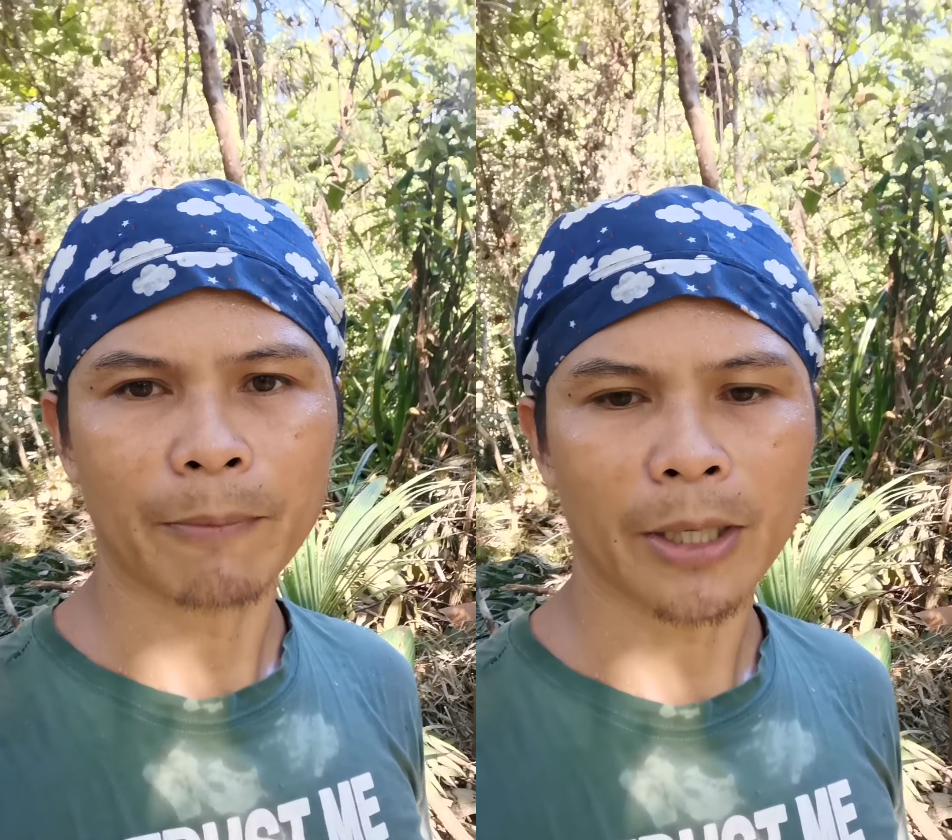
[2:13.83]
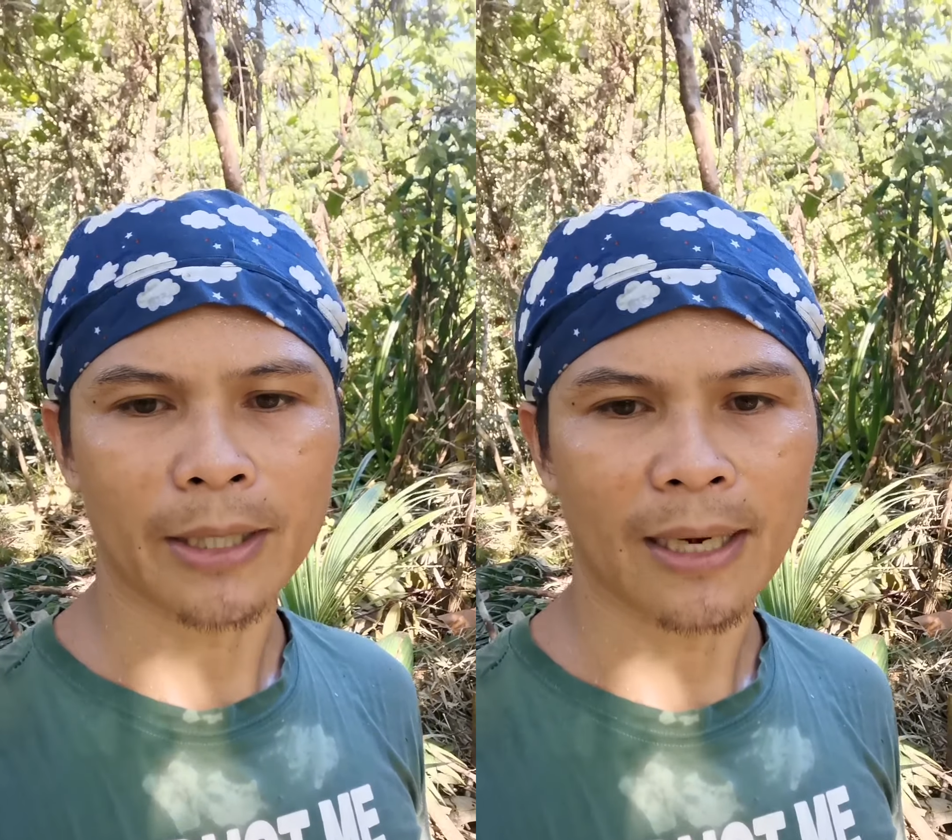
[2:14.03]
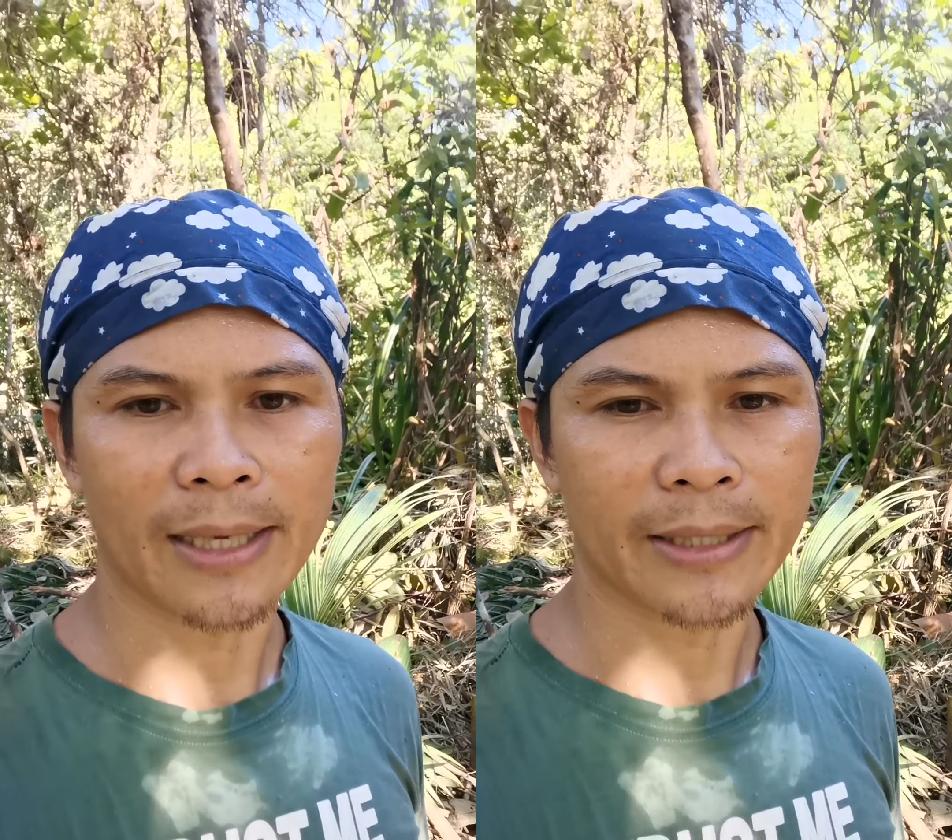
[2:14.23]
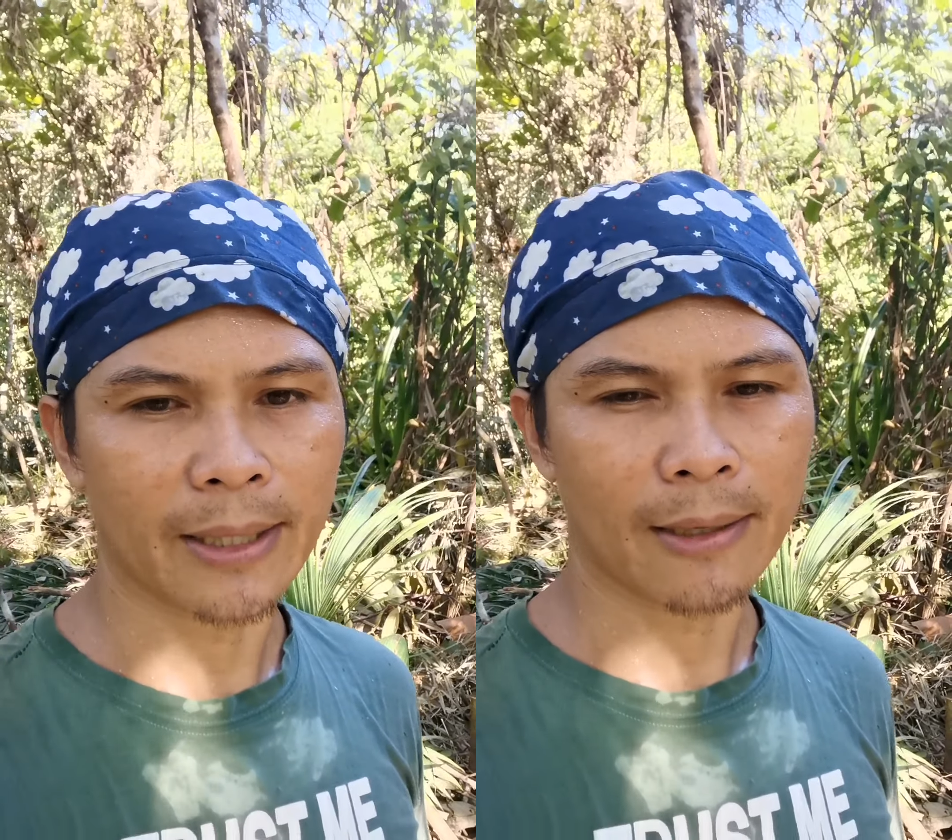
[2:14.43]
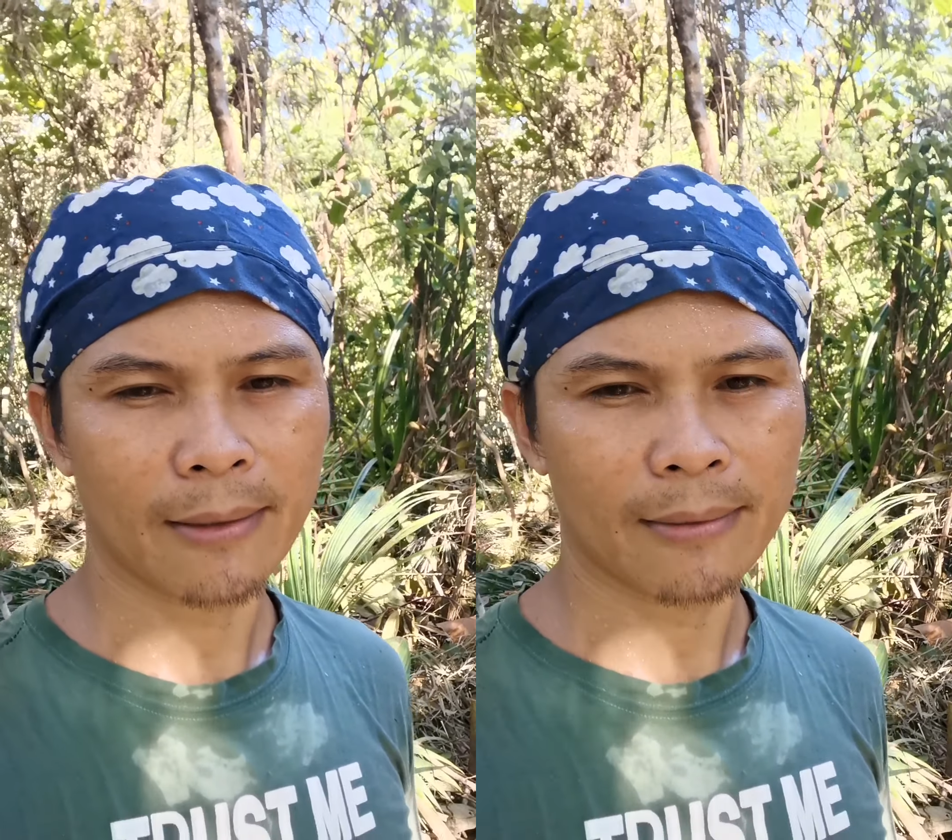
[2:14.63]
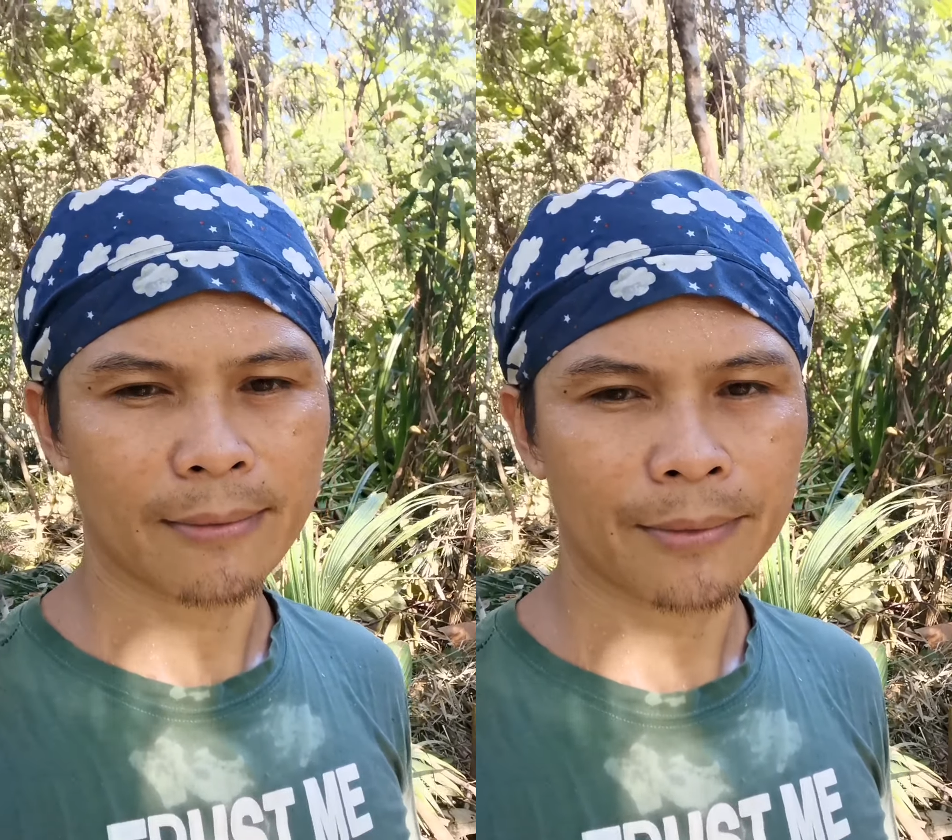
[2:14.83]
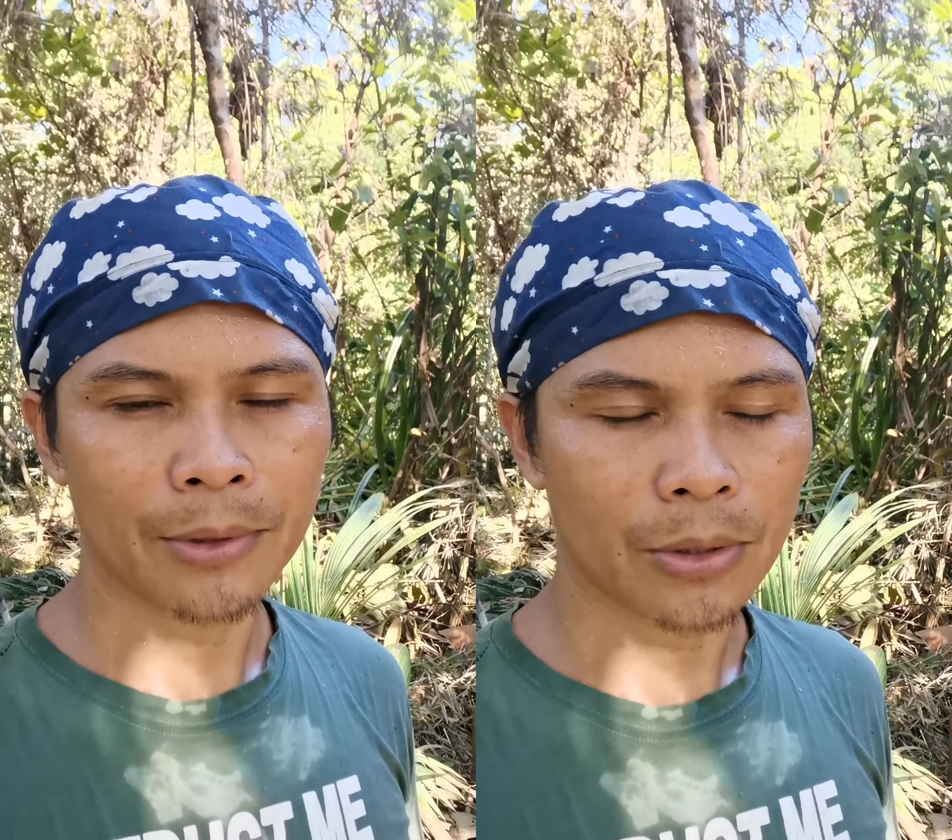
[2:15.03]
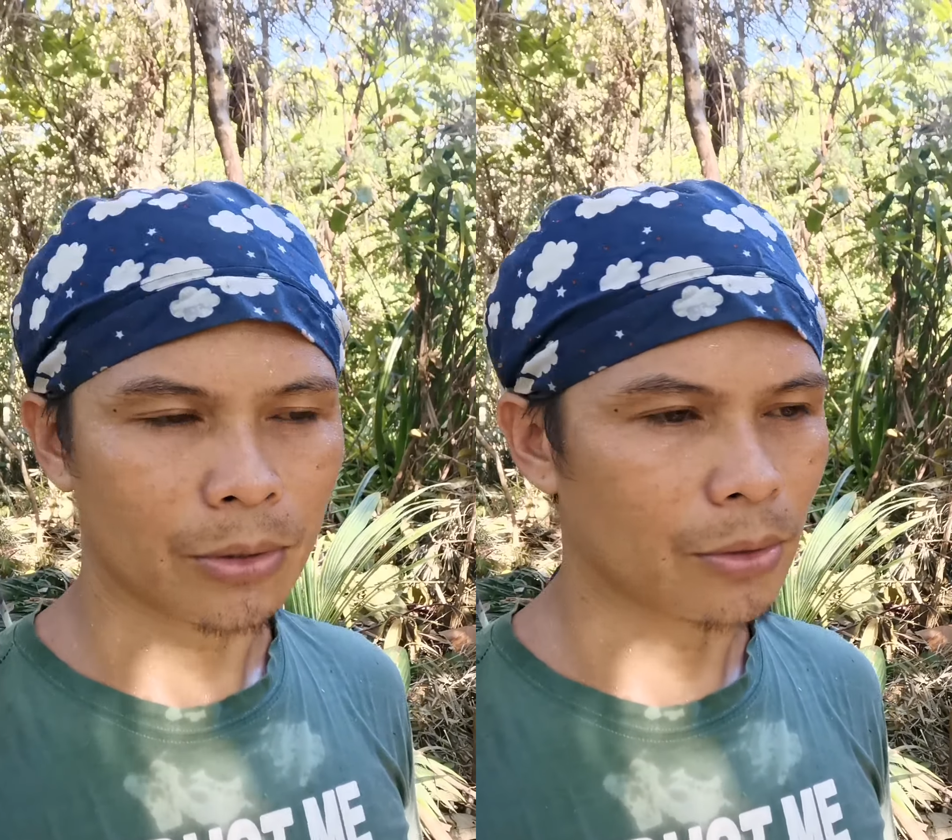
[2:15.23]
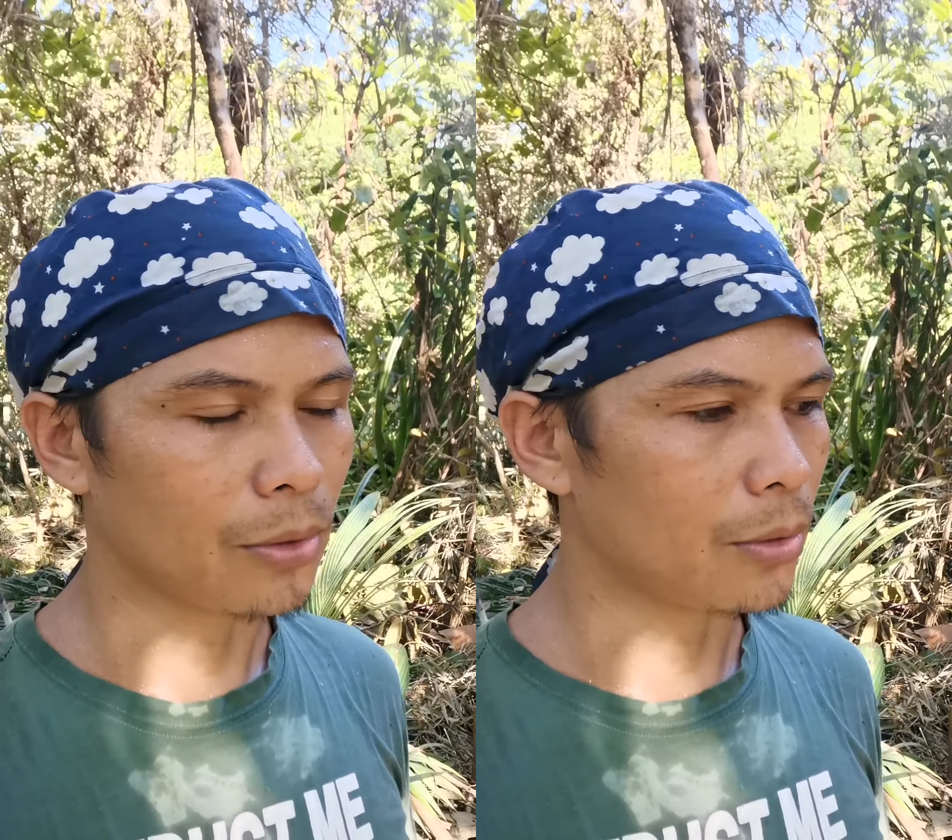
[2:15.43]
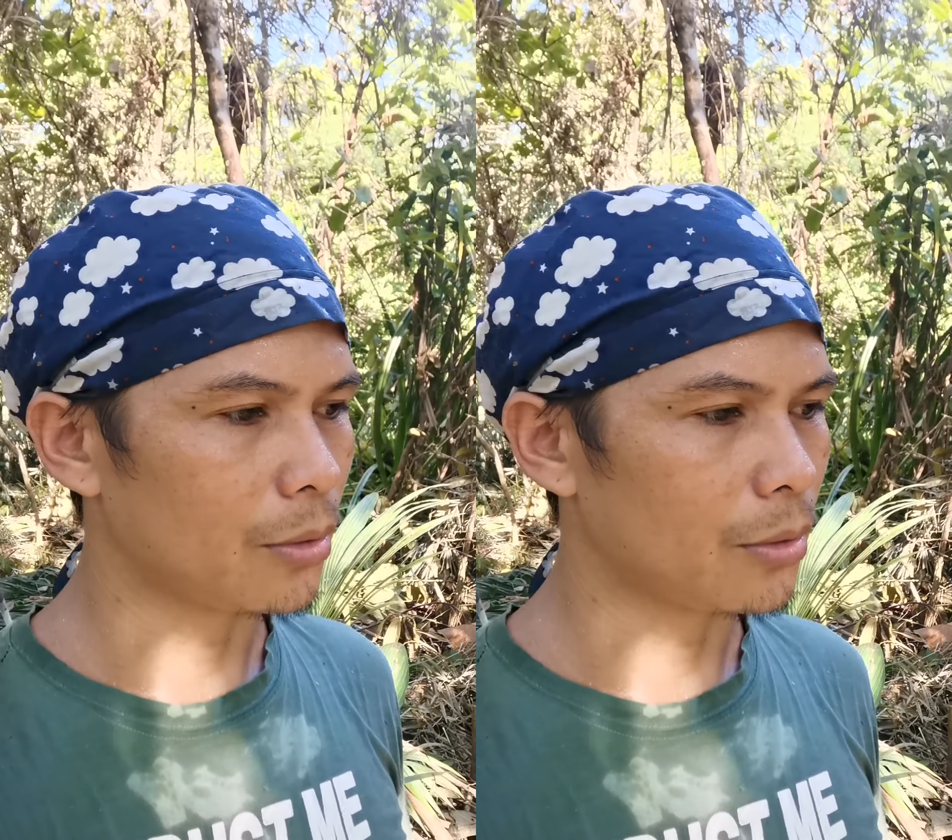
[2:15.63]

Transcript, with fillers: fertilizer so